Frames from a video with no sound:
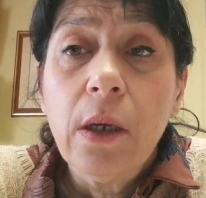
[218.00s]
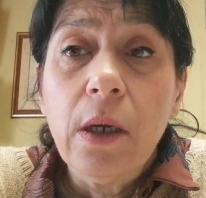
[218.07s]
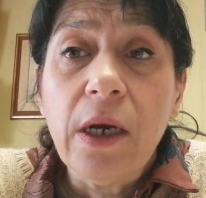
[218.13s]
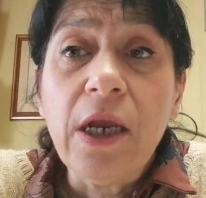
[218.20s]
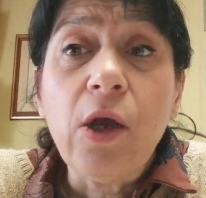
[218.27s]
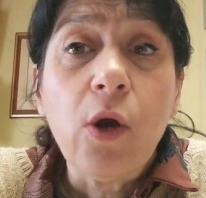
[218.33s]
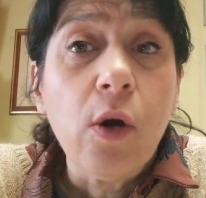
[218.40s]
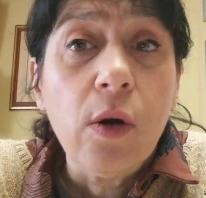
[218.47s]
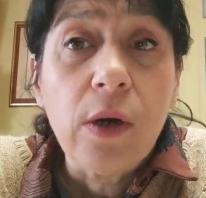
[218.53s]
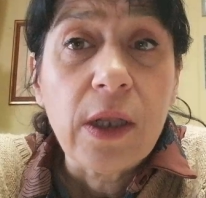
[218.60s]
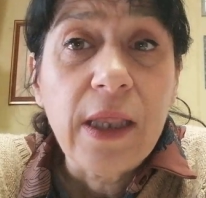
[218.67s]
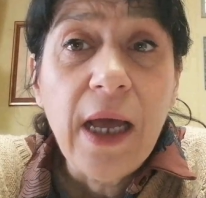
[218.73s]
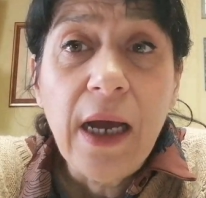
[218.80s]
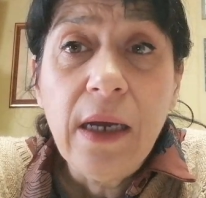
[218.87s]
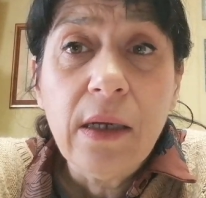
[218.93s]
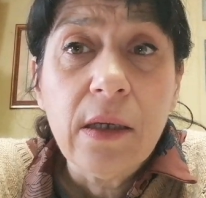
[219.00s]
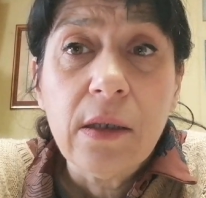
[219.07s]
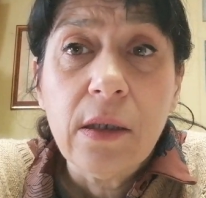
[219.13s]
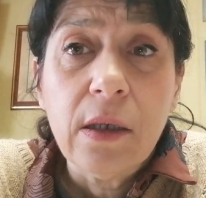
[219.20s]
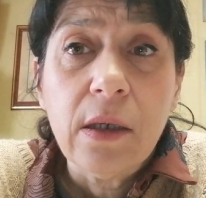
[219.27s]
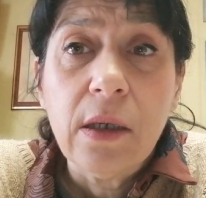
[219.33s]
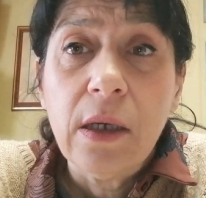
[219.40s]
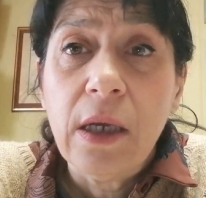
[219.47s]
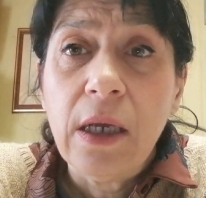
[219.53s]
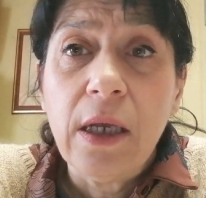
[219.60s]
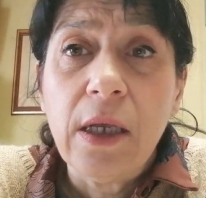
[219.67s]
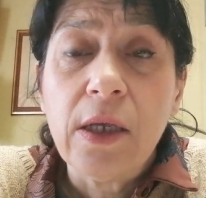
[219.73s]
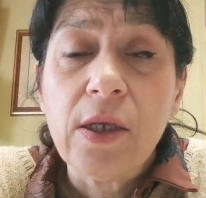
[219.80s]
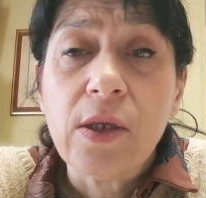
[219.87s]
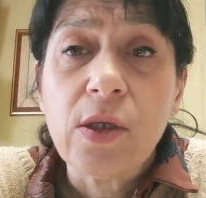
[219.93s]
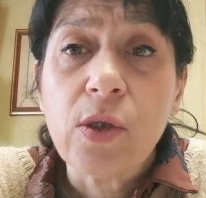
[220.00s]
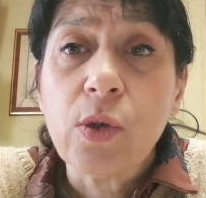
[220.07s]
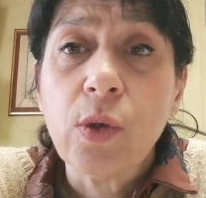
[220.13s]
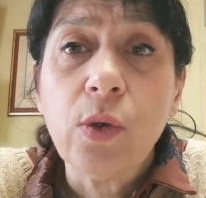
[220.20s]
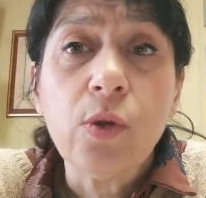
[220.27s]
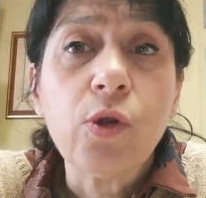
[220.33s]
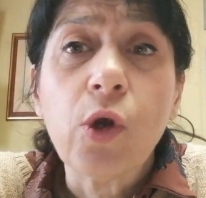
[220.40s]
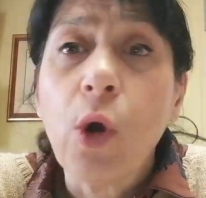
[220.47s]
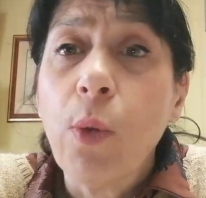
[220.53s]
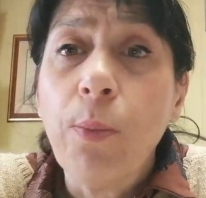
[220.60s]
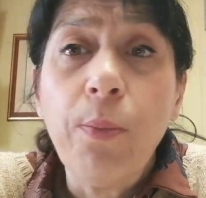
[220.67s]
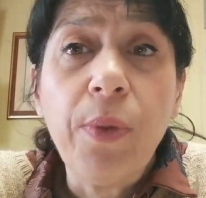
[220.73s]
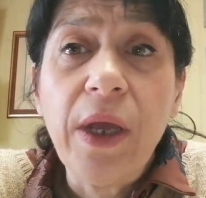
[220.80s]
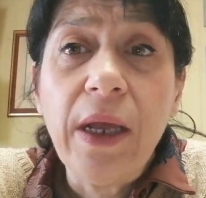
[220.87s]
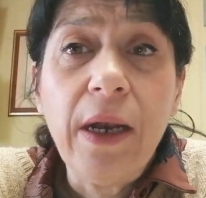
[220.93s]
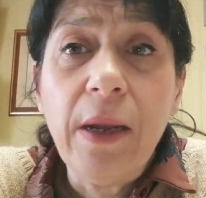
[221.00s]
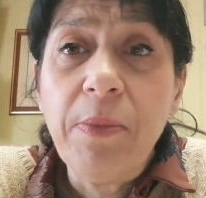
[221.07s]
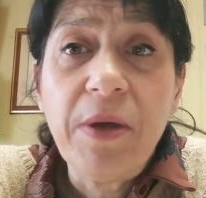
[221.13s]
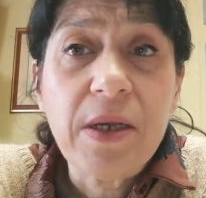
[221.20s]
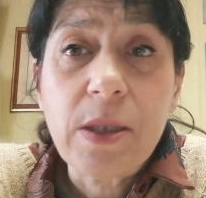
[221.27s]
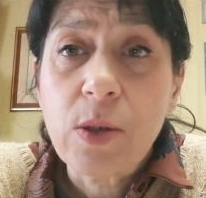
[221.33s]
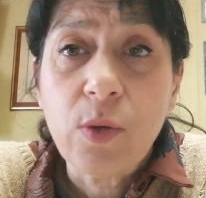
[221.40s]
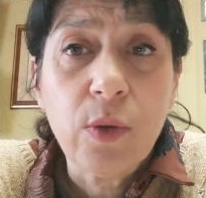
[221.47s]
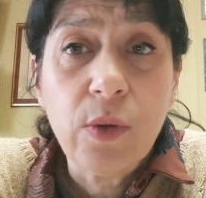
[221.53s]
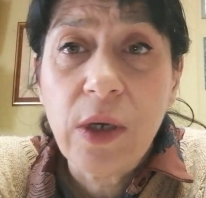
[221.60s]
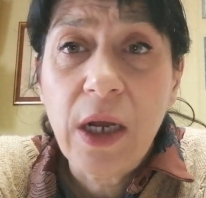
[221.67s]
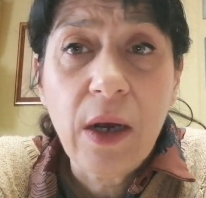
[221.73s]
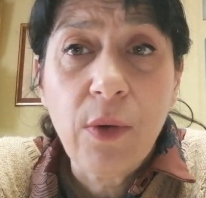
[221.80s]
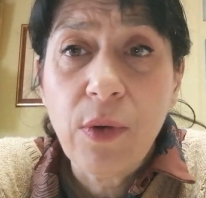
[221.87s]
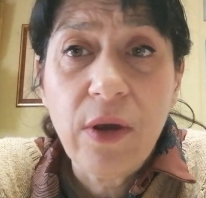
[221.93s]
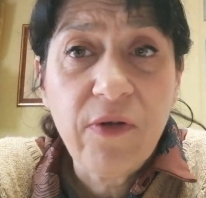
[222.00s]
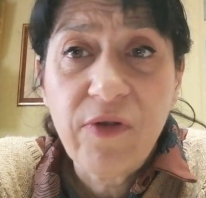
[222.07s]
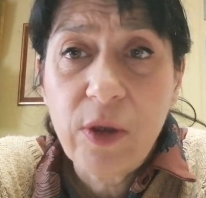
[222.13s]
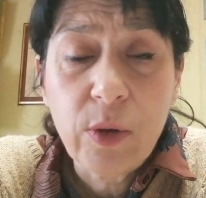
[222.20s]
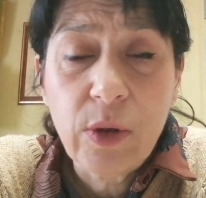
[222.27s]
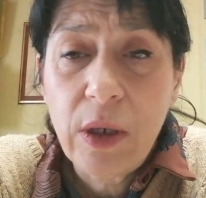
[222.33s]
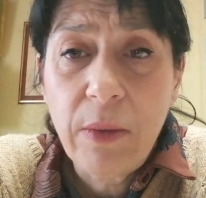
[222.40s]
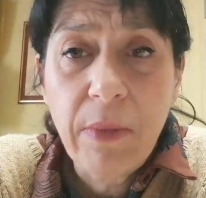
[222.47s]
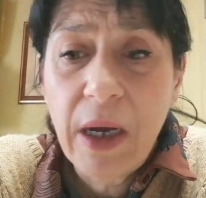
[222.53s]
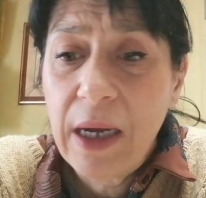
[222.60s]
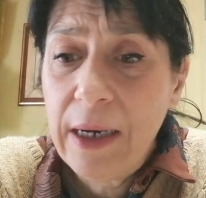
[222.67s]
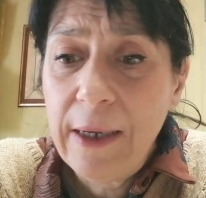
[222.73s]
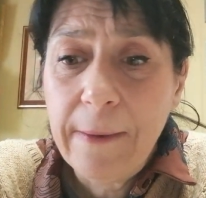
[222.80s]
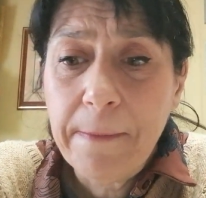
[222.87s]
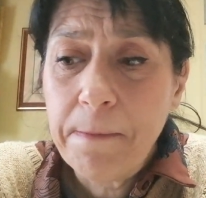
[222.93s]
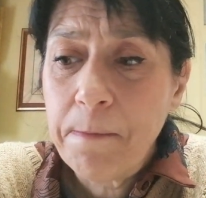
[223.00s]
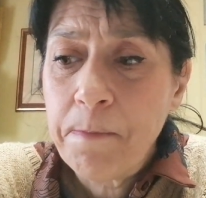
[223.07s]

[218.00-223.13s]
Ricorda, e sono troppe le persone a cui ha fatto del male.